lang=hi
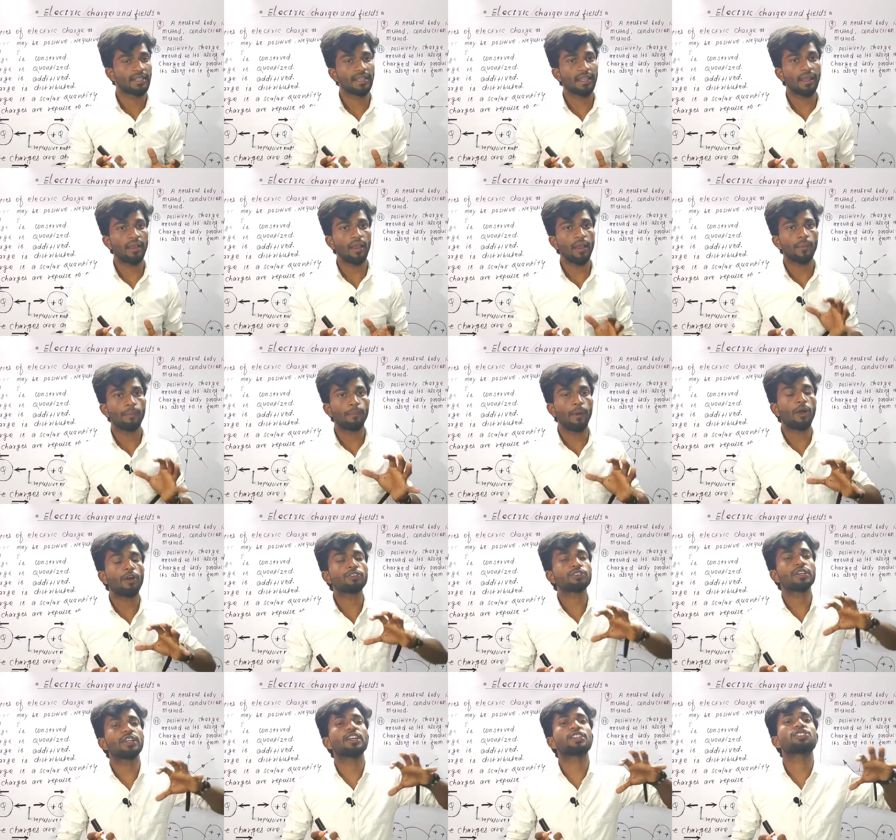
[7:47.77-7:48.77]
ठीक है
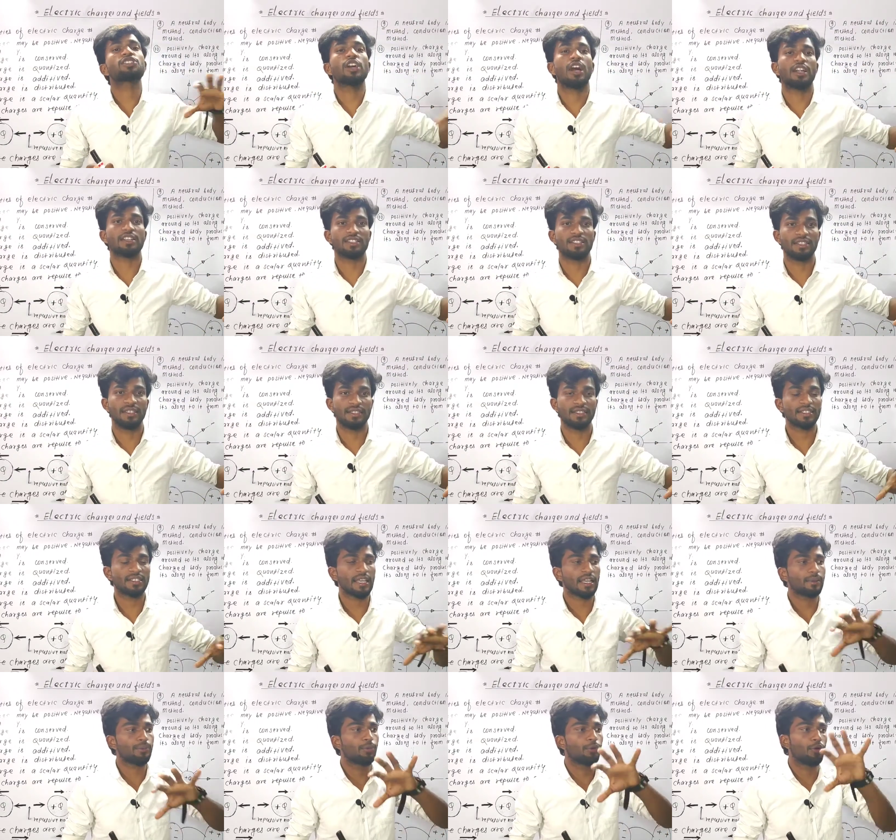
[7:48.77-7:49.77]
बहुत सारा चार्ज दिए
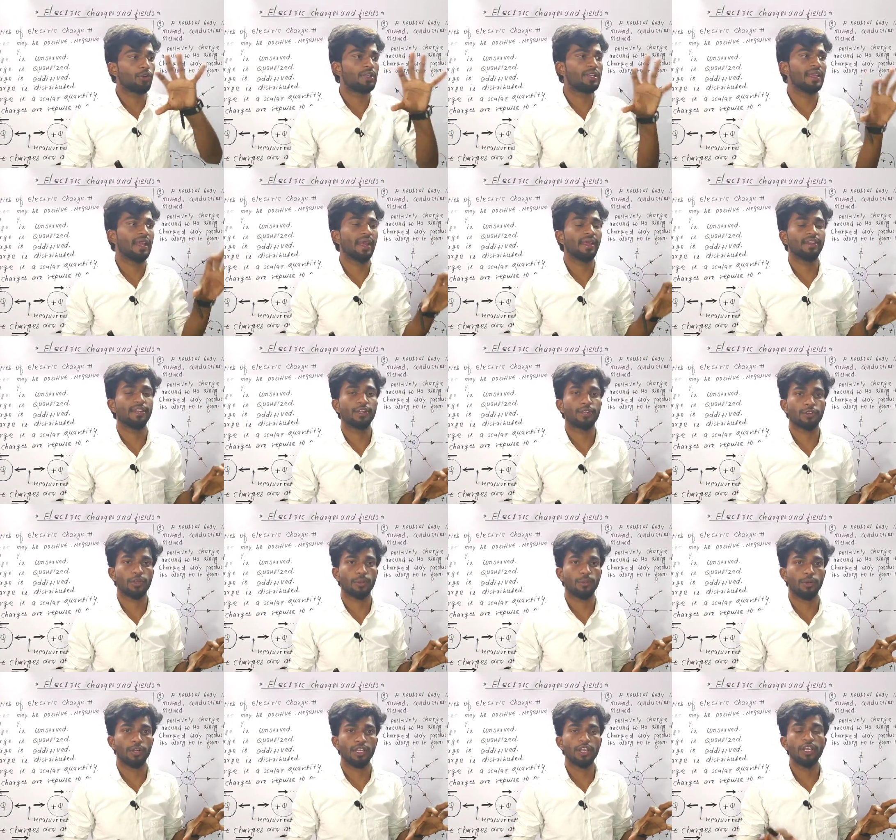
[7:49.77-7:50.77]
जैसे एक बॉडी है न्यूट्रल
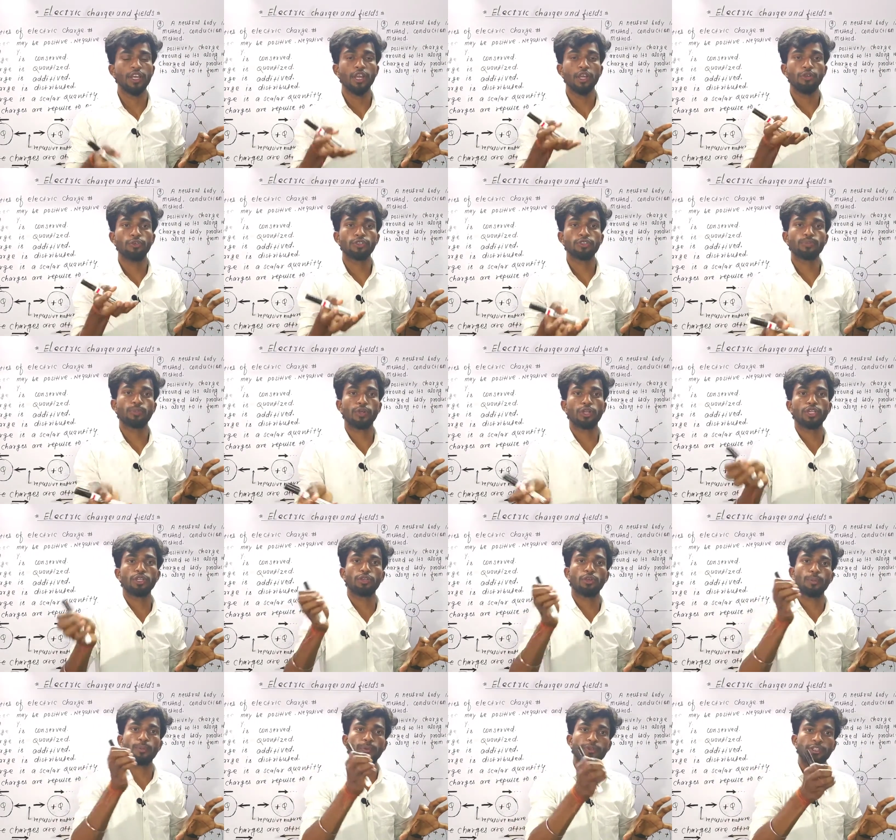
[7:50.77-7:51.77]
बॉडी उस बॉडी
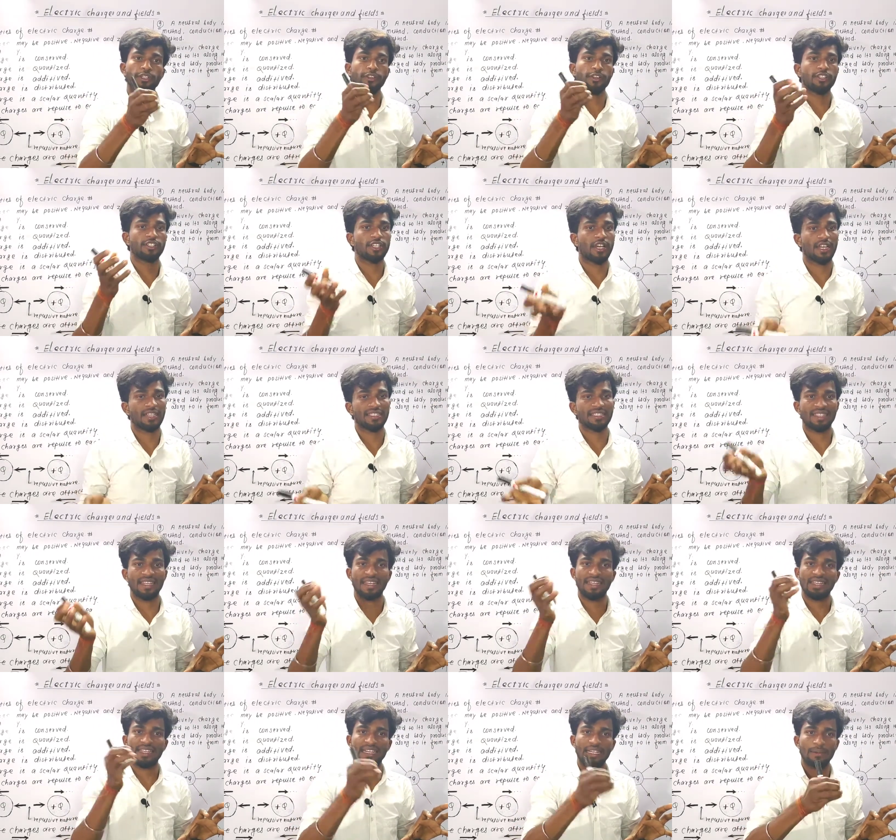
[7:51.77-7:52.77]
को पॉजिटिवली चार्ज
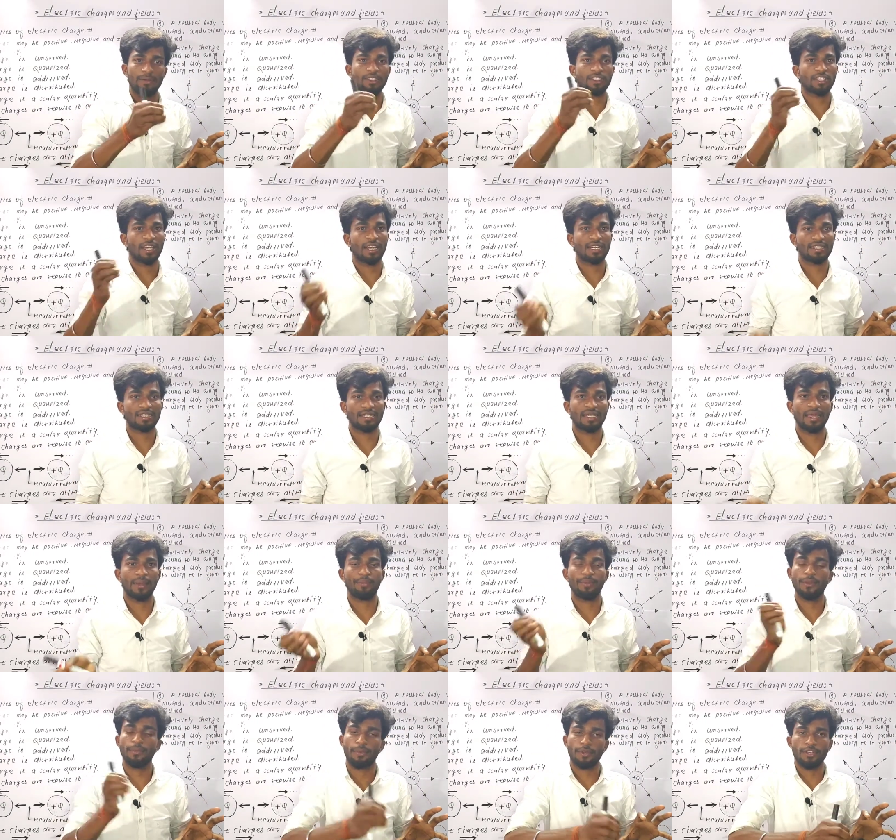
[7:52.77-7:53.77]
किए नेगेटिवली चार्ज
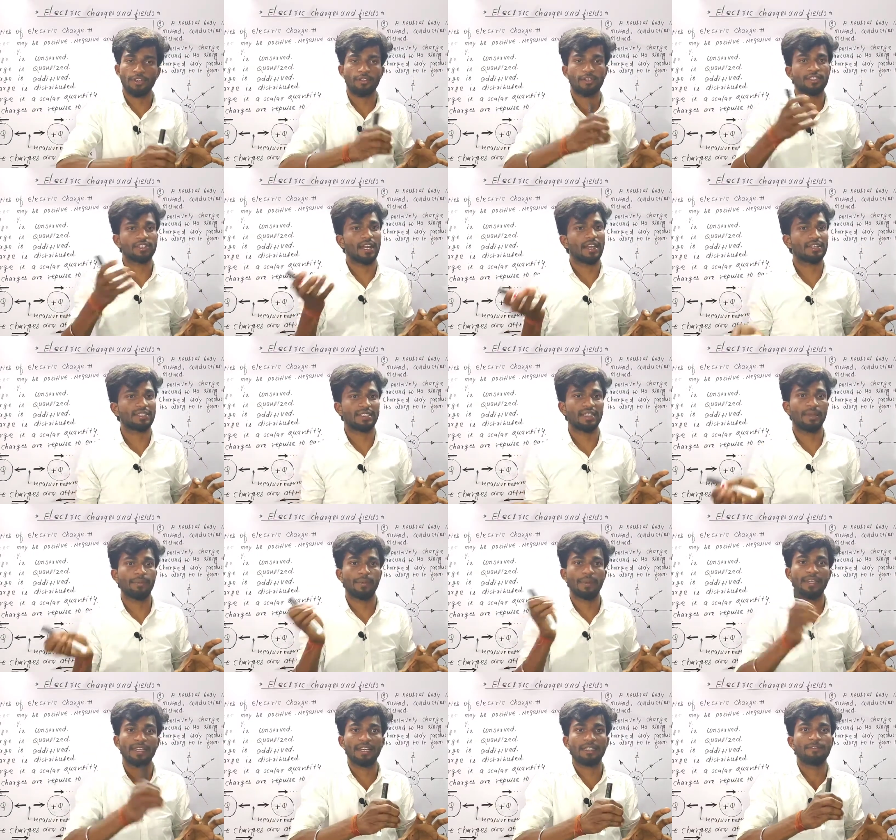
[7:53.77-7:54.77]
किए फिर पॉजिटिव चार्ज किए
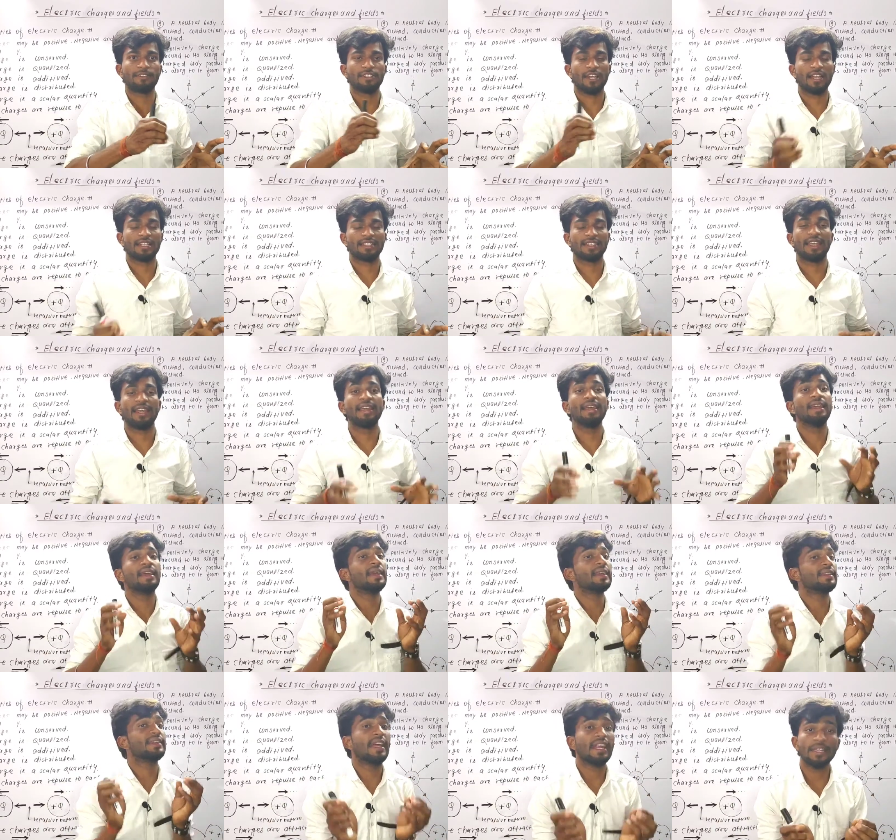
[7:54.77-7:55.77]
फिर नेगेटिव चार्ज किए
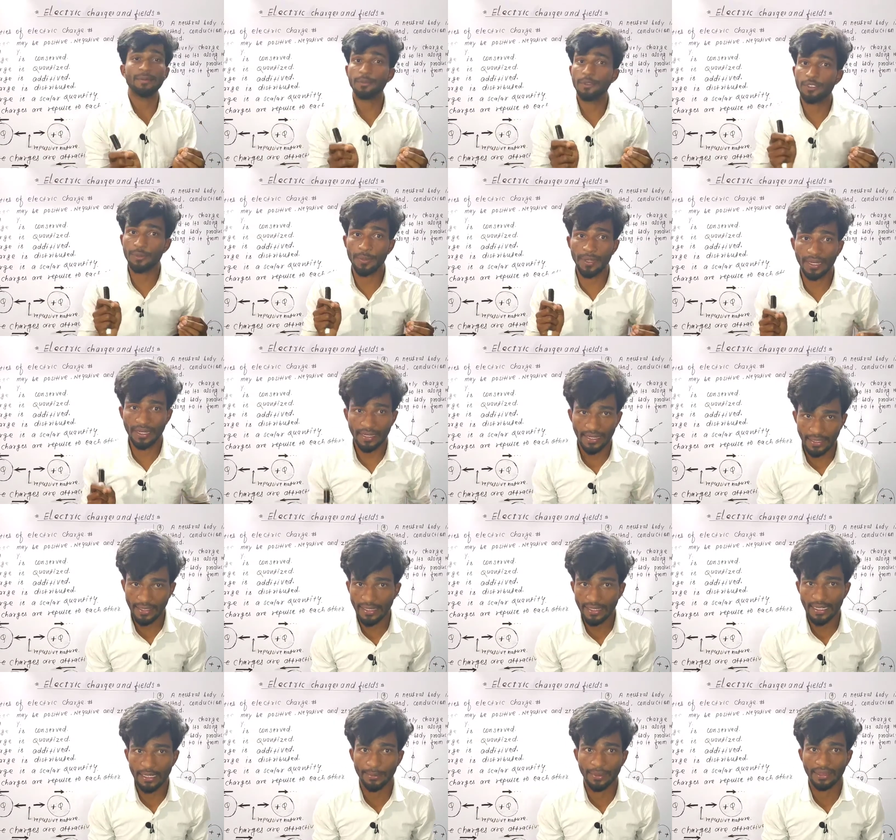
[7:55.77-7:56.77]
दैट मीन्स मेरे
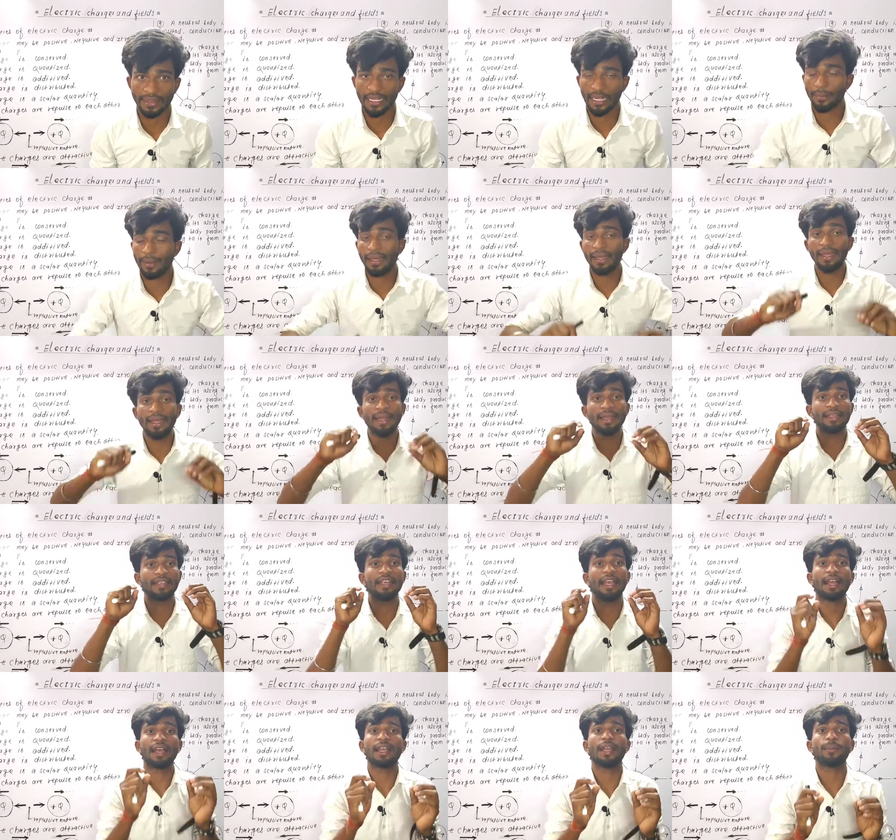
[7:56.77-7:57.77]
कहने का मतलब है
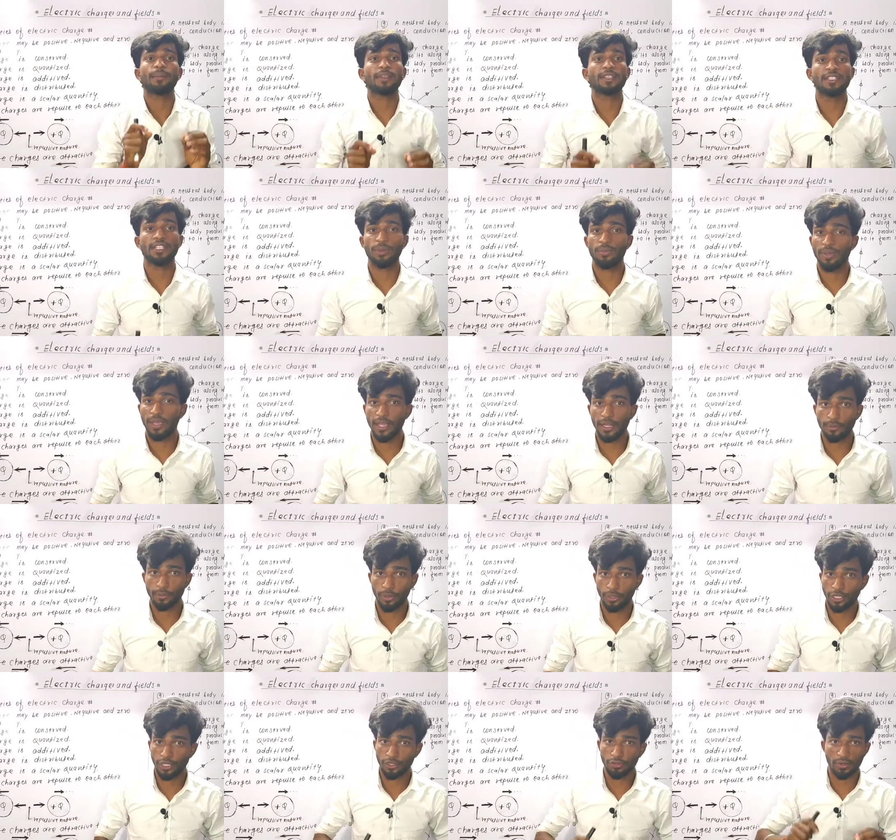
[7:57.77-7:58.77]
कि अगर आप किसी भी एक
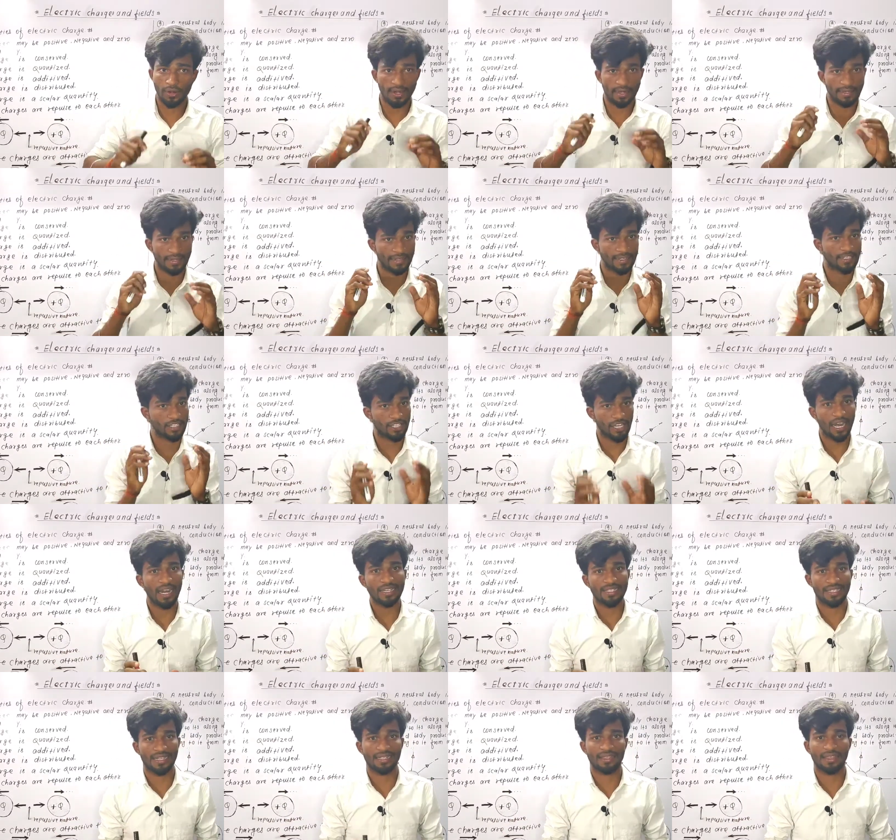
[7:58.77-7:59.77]
बॉडी को इलेक्ट्रिकली चार्ज